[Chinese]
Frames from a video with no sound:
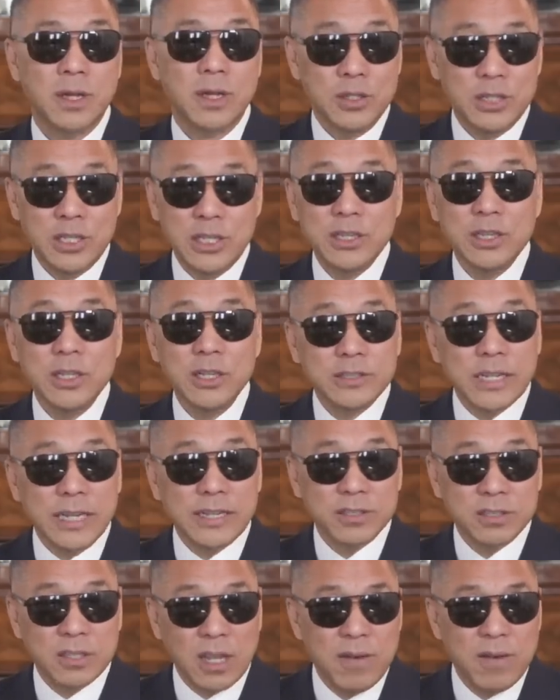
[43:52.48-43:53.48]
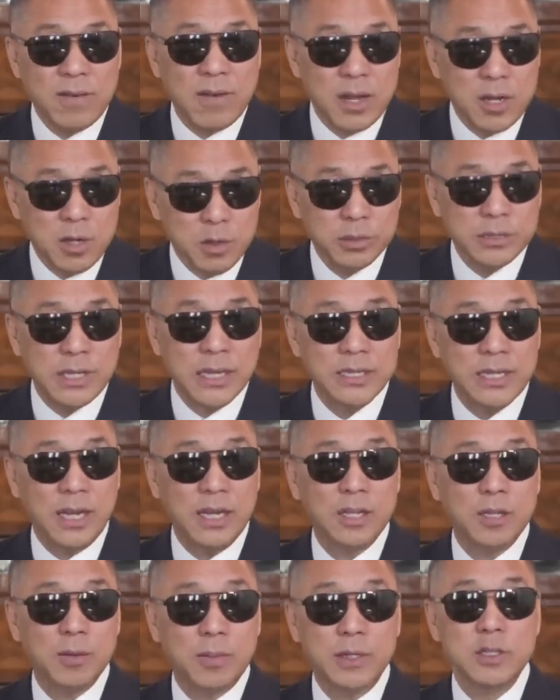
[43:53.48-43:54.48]
你能在三万六千
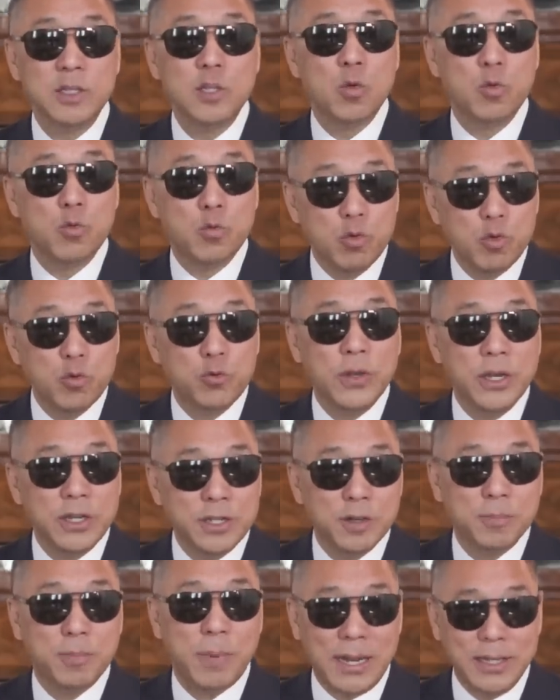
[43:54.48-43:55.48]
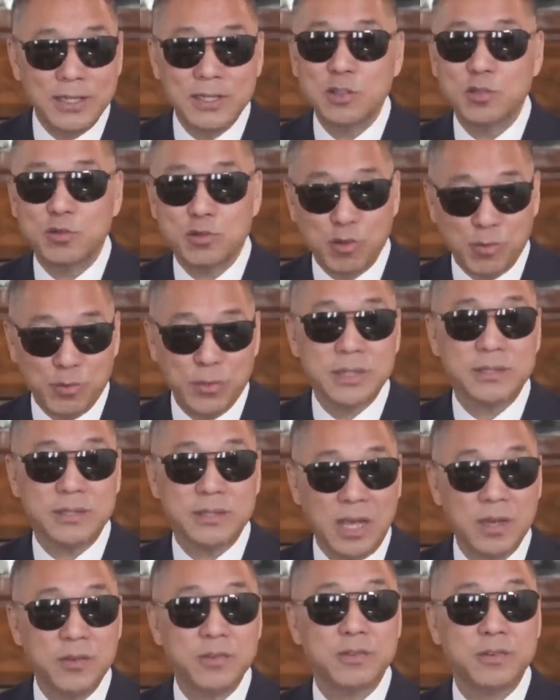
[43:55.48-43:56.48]
天里边，你无非是把你所谓的
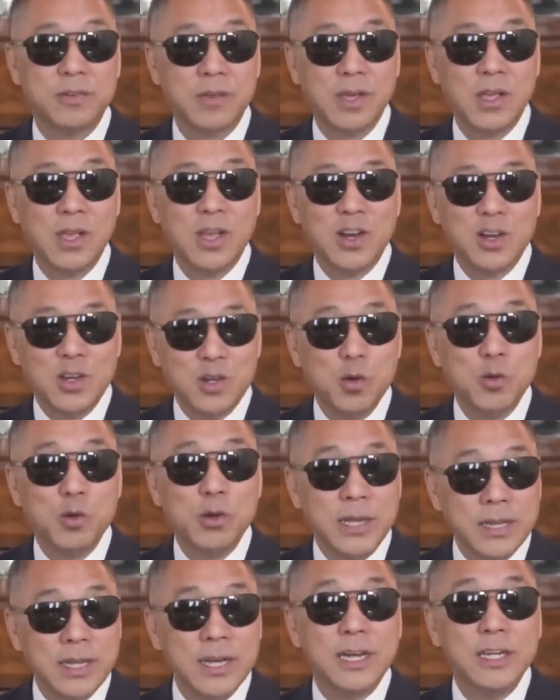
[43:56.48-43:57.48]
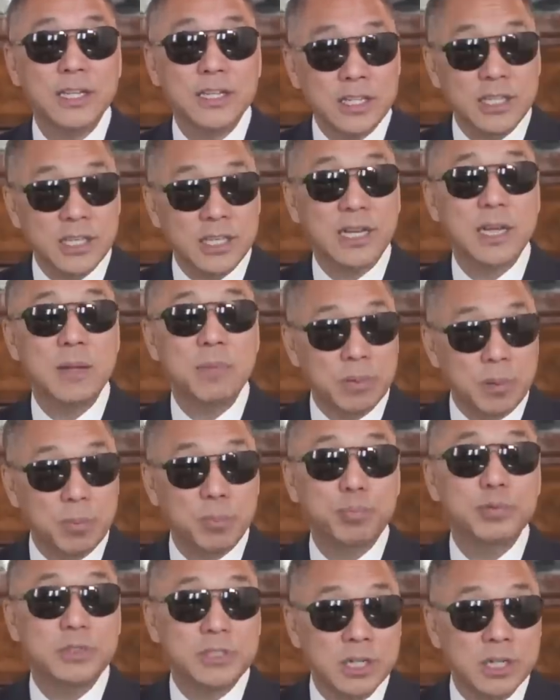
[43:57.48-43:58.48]
财富留给那个你根本
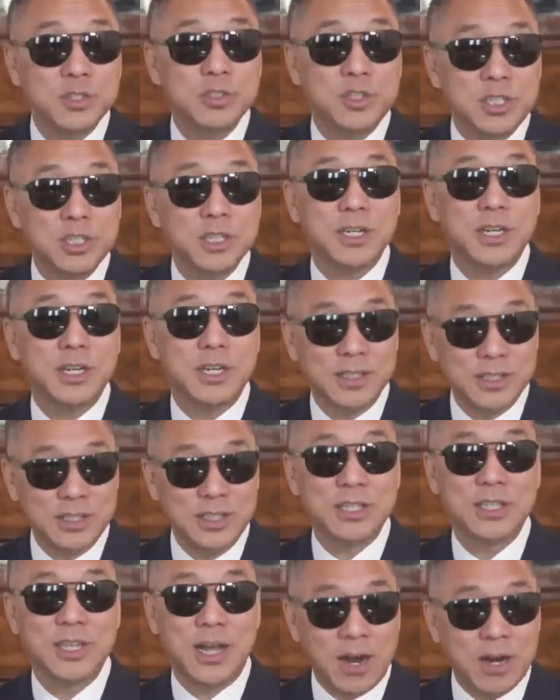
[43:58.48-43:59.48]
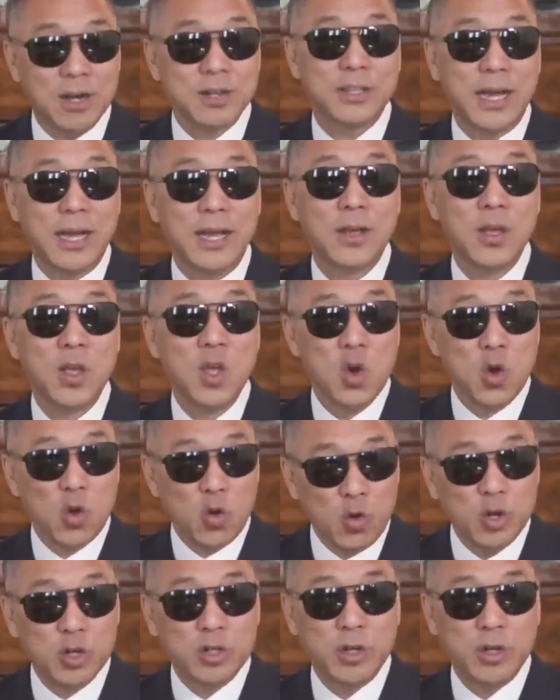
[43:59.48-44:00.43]
不争气的你的二代。或